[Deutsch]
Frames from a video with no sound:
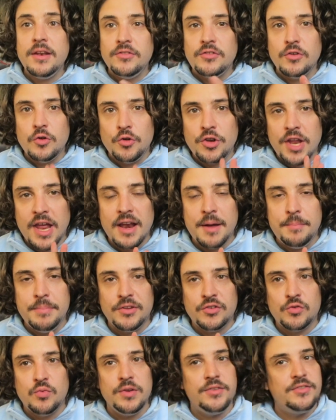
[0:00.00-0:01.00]
diese Nutella
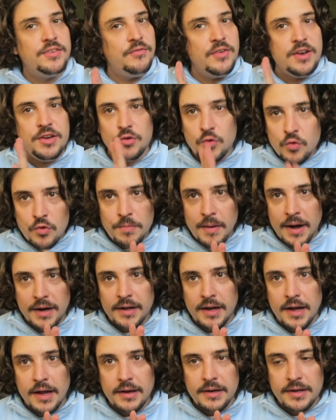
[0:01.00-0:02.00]
Biscuits, die finde ich
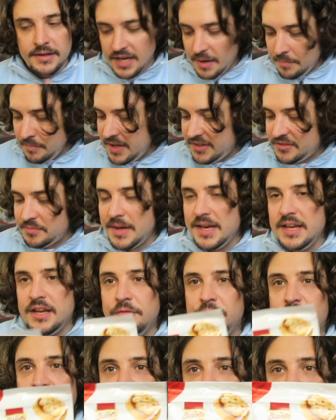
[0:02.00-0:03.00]
übergeil. Ich habe mir jetzt mal die
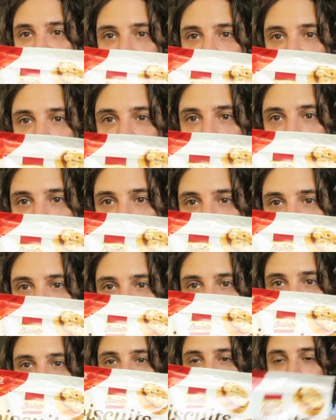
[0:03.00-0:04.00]
gefälschte Variante
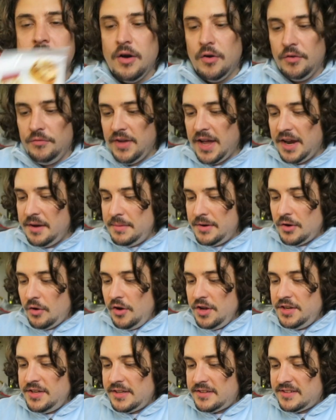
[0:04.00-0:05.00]
geholt und werde mit
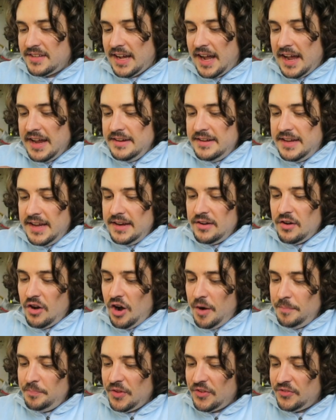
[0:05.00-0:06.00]
euch jetzt reingehen,
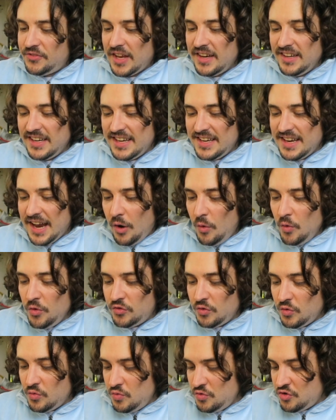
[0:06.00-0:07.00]
ob das denn
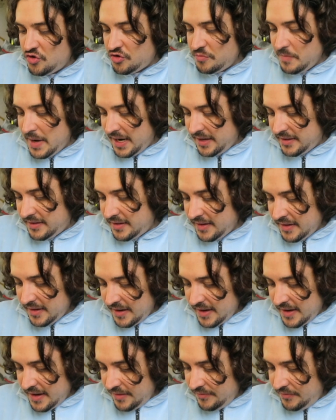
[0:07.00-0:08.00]
genauso gut schmeckt
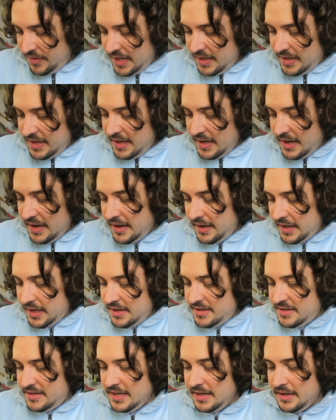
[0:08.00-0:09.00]
wie die
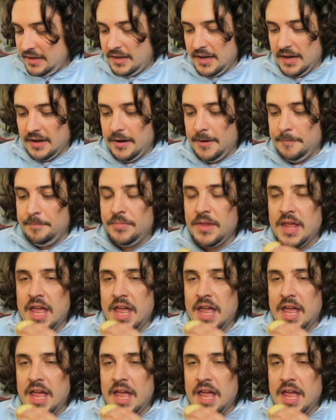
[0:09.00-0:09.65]
richtigen Dinger.